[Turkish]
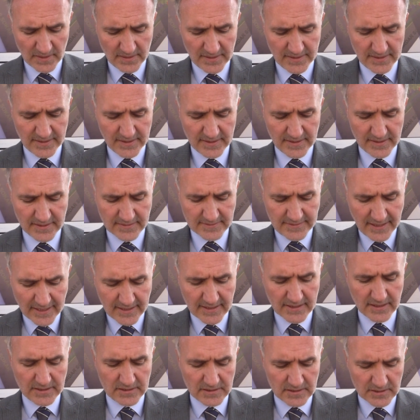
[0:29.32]
e,
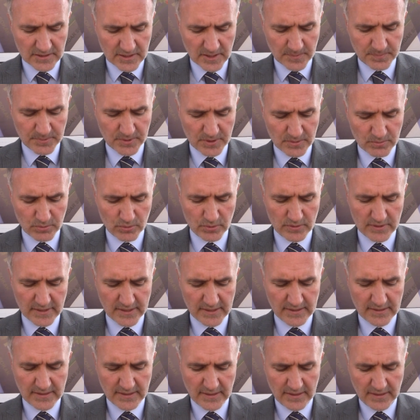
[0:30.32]
tek katlı yapıyı
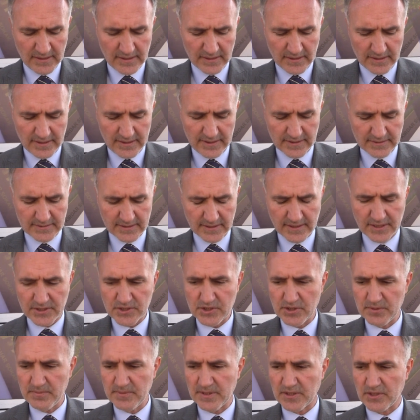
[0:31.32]
burada hayata
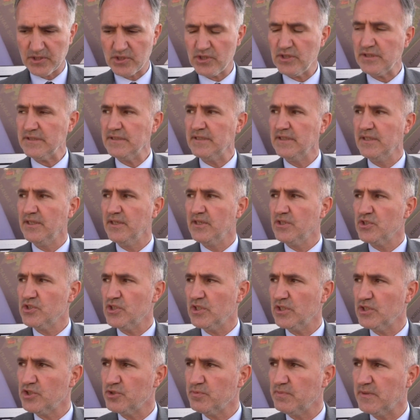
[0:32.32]
geçirmek için
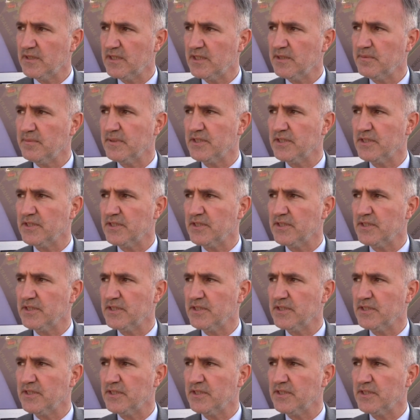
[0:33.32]
çalışmaları